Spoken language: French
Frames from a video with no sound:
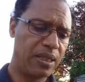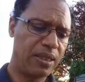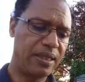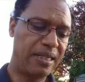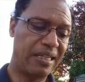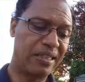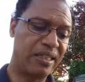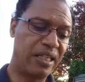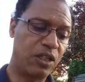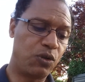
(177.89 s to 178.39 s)

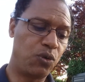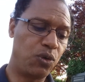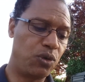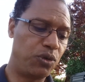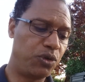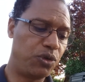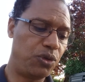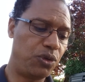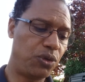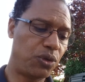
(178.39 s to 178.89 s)

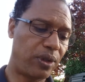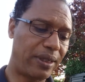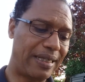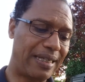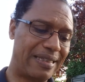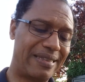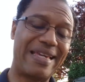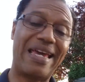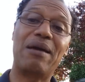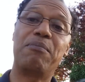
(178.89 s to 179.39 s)
L'agriculture
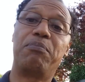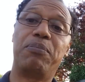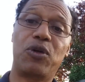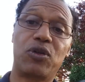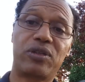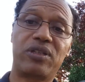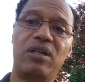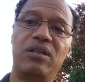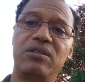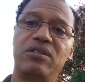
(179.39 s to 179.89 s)
était
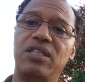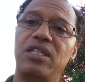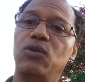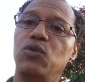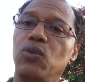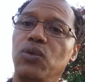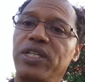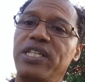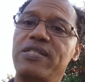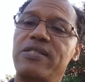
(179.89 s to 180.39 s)
importante et
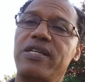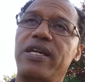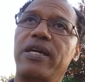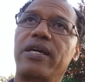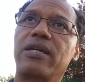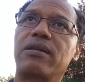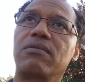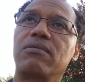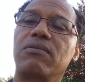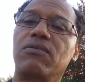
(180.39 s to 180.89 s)

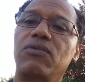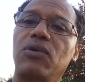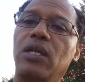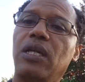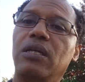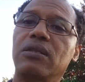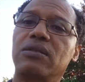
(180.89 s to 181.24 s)
nourricière. Voilà,